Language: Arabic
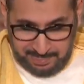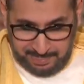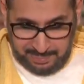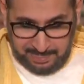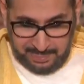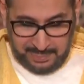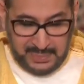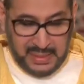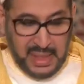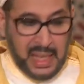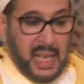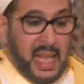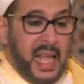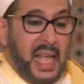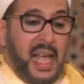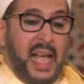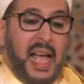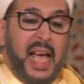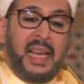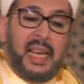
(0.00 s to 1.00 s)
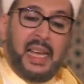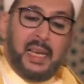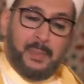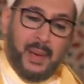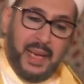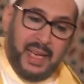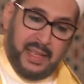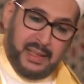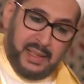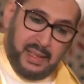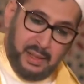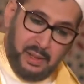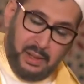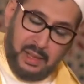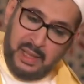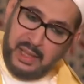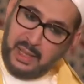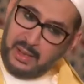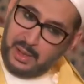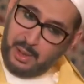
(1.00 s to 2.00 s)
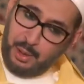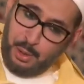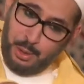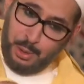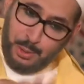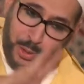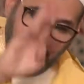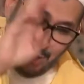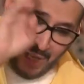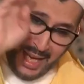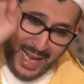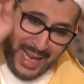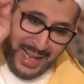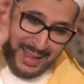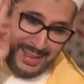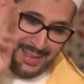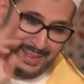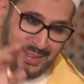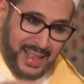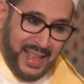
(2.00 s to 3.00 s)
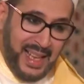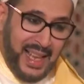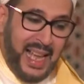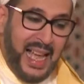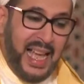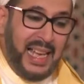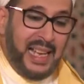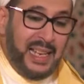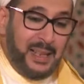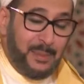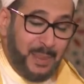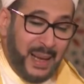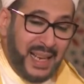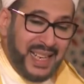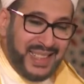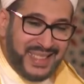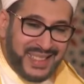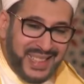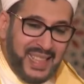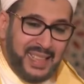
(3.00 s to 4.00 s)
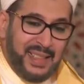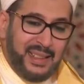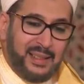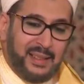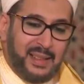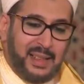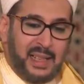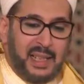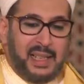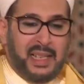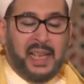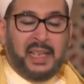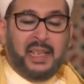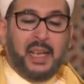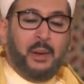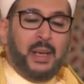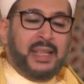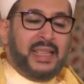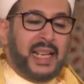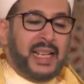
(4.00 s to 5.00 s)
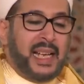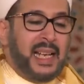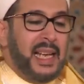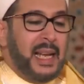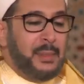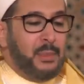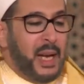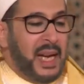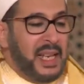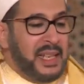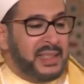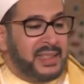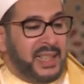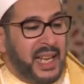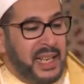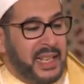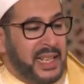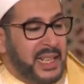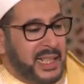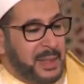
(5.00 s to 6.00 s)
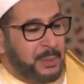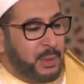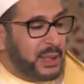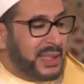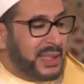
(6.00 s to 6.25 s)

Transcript: هم على البيت يصح الوجهان على البيت لأنه يتكلم عن التحريك